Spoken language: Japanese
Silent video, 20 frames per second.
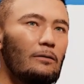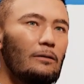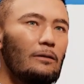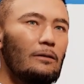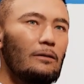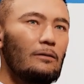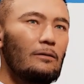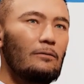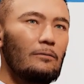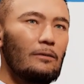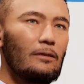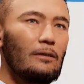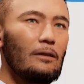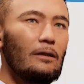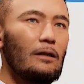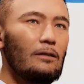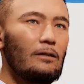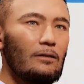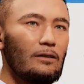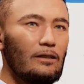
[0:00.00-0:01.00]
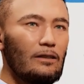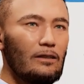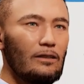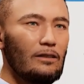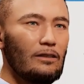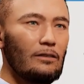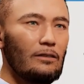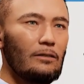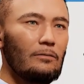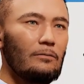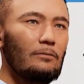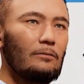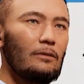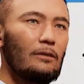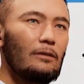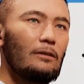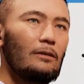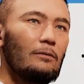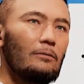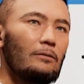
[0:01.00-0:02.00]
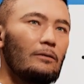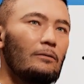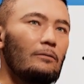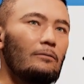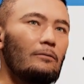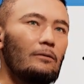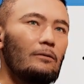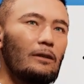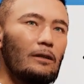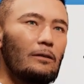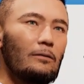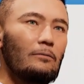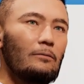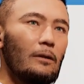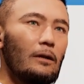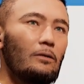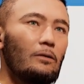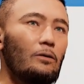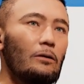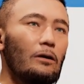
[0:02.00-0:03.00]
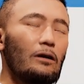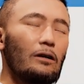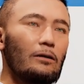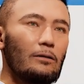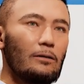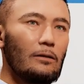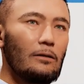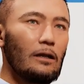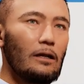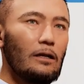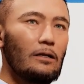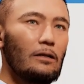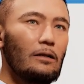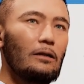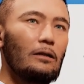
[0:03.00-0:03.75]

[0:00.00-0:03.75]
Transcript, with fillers: で、全てが シージー で作られていますので、まあ、大掛かりな、